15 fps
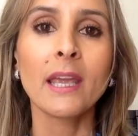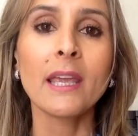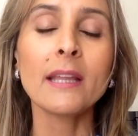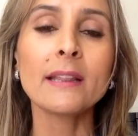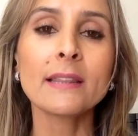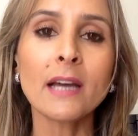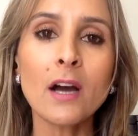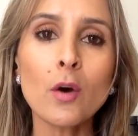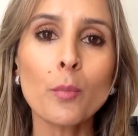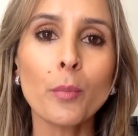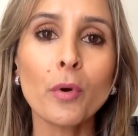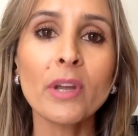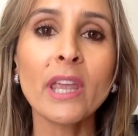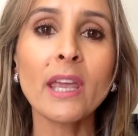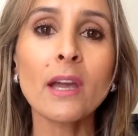Então,
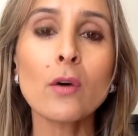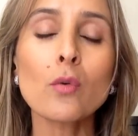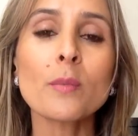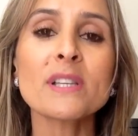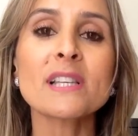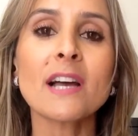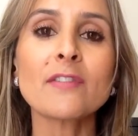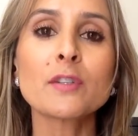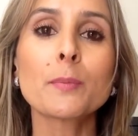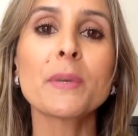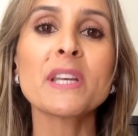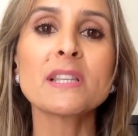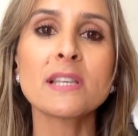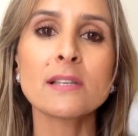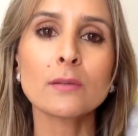por que, que algumas aves
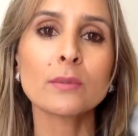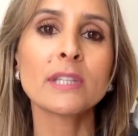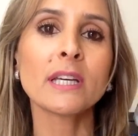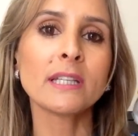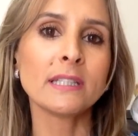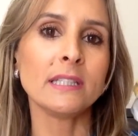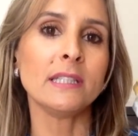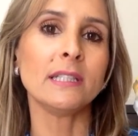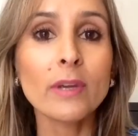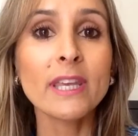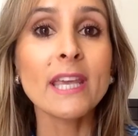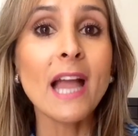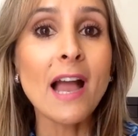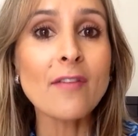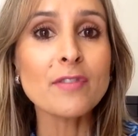precisam ter anilha?
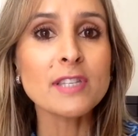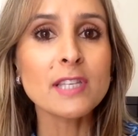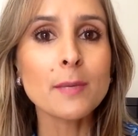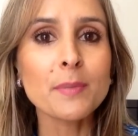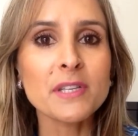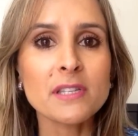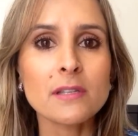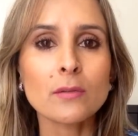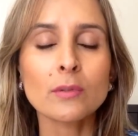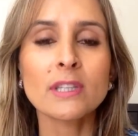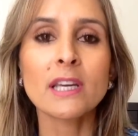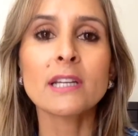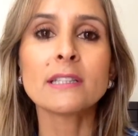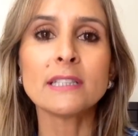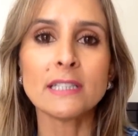Que aves que precisam
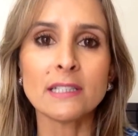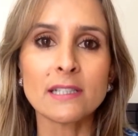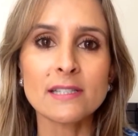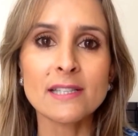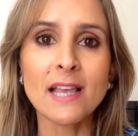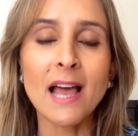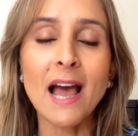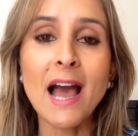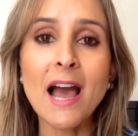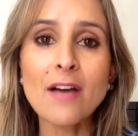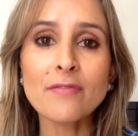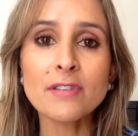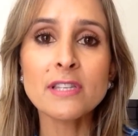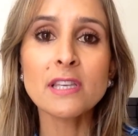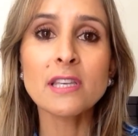ter anilhas?
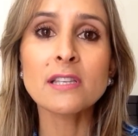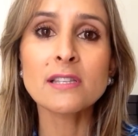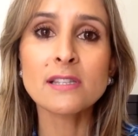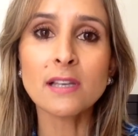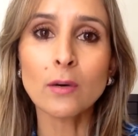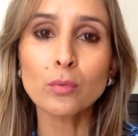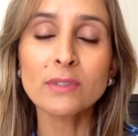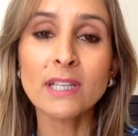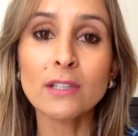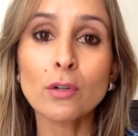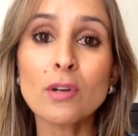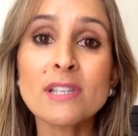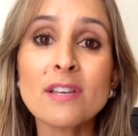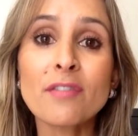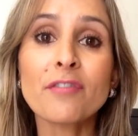Aves que são da
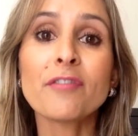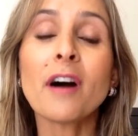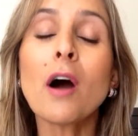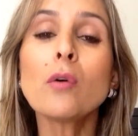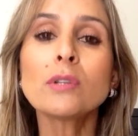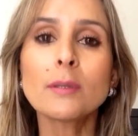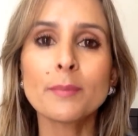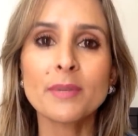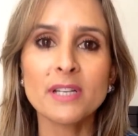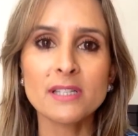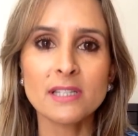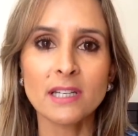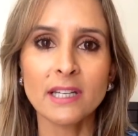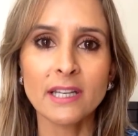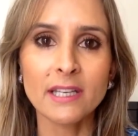nossa fauna
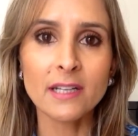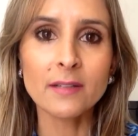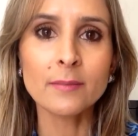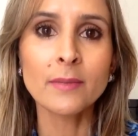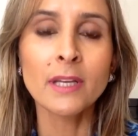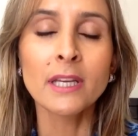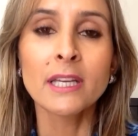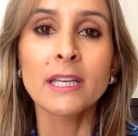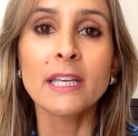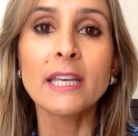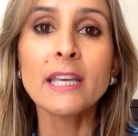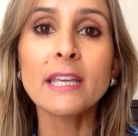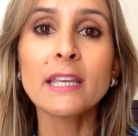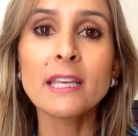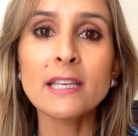brasileira
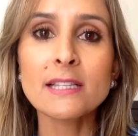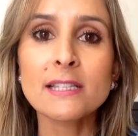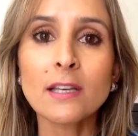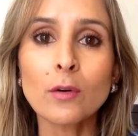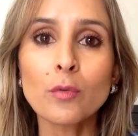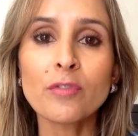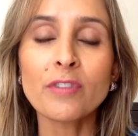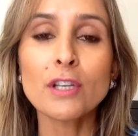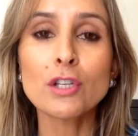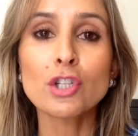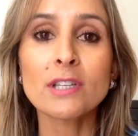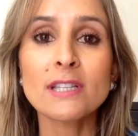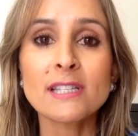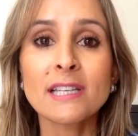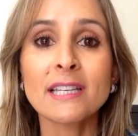e que são
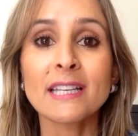vendidas em